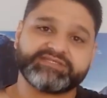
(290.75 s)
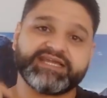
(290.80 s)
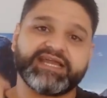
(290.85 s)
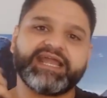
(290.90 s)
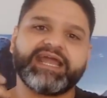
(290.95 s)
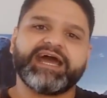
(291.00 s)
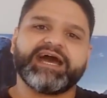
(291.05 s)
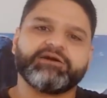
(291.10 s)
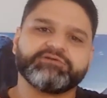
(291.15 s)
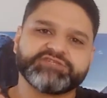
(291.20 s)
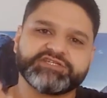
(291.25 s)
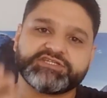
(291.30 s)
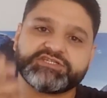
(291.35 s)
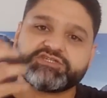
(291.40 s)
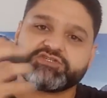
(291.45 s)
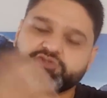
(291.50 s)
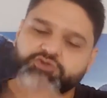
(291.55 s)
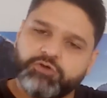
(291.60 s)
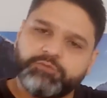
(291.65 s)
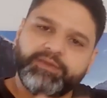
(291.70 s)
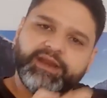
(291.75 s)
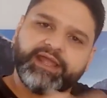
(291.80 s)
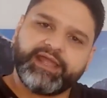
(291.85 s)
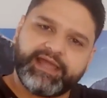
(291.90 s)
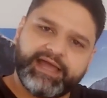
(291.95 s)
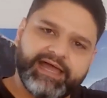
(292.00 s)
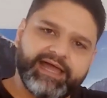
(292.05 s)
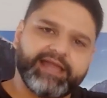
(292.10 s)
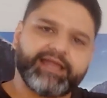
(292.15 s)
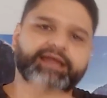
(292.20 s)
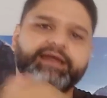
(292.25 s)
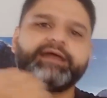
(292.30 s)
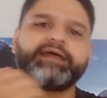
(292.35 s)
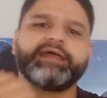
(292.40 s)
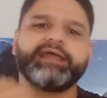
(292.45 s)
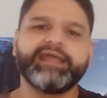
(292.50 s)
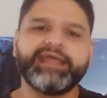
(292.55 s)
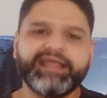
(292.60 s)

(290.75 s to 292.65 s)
essa causa de sobrecarga